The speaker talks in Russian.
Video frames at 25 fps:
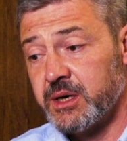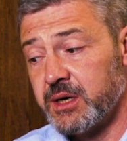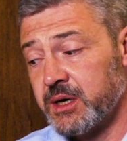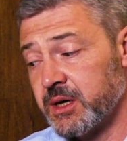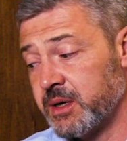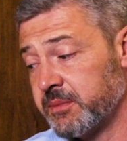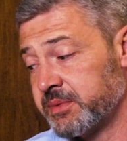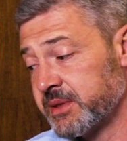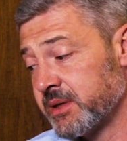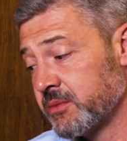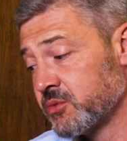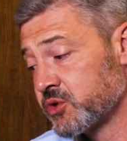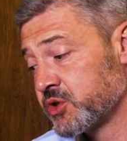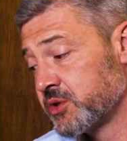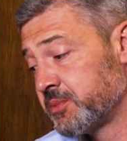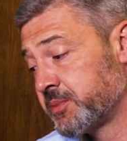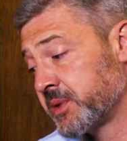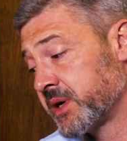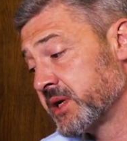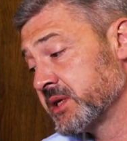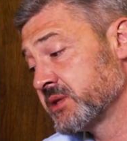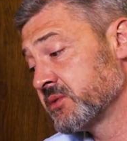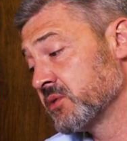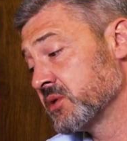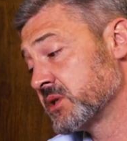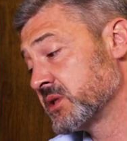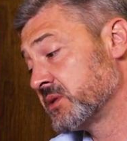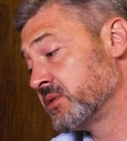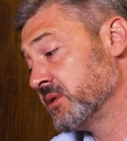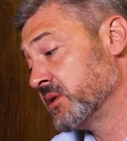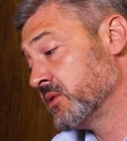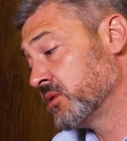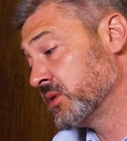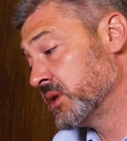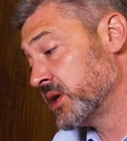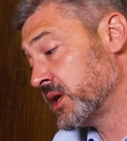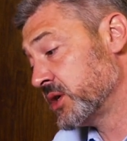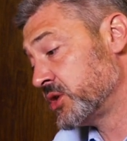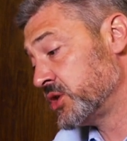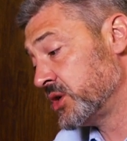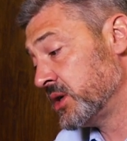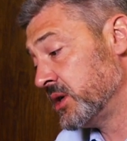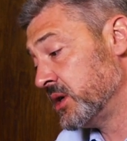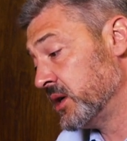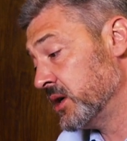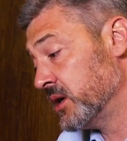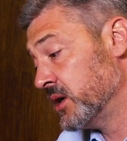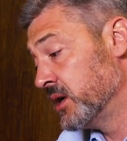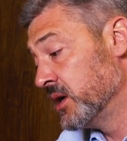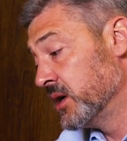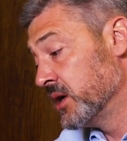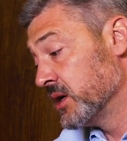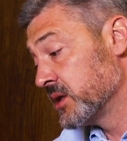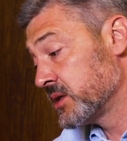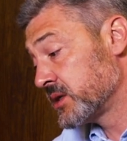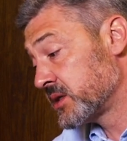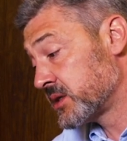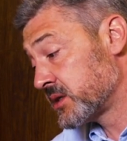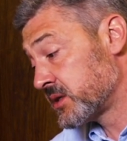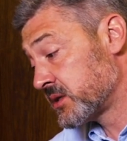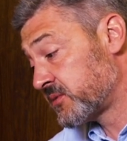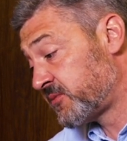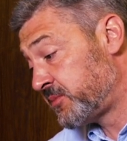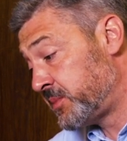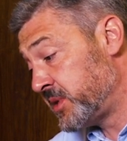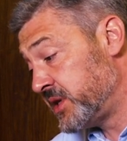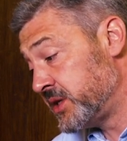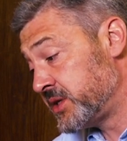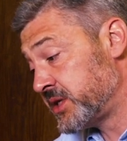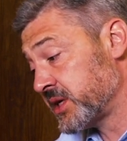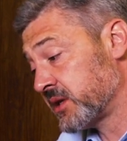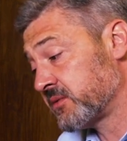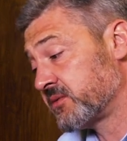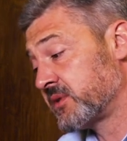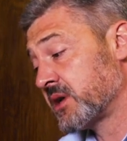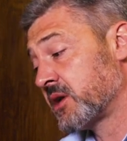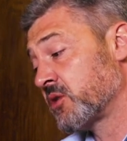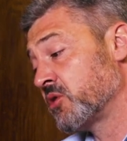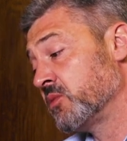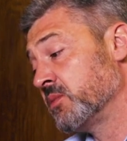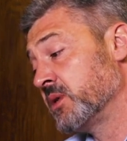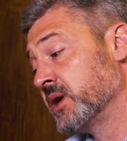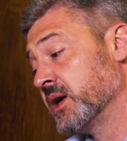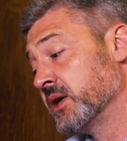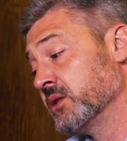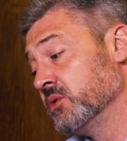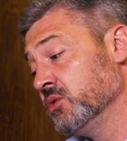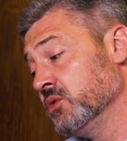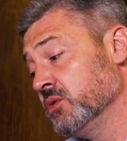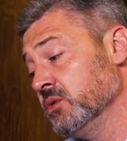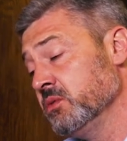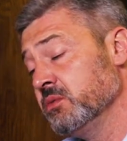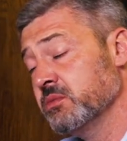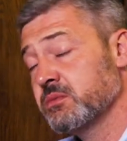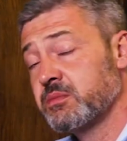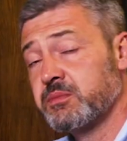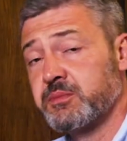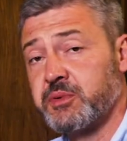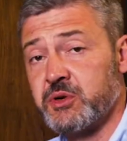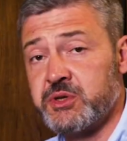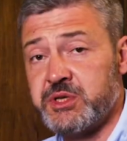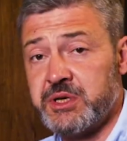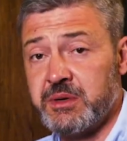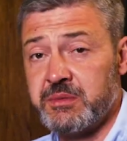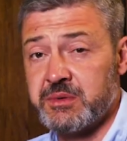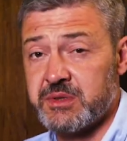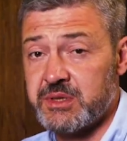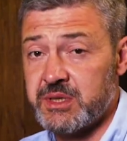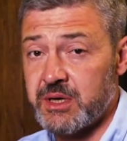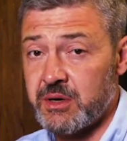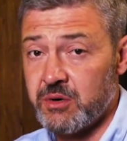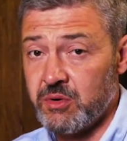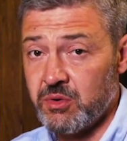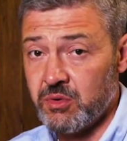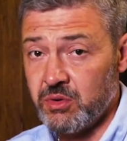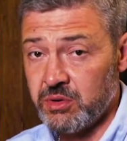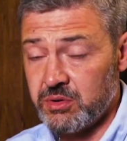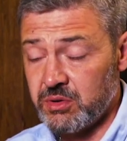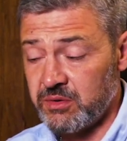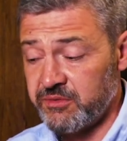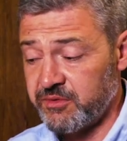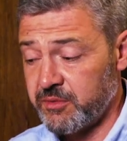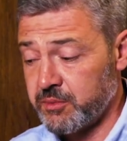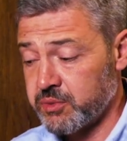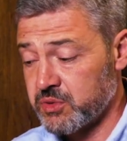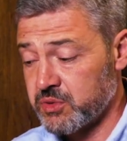а, потому что производство его начали в 1952 году, по 1972 год он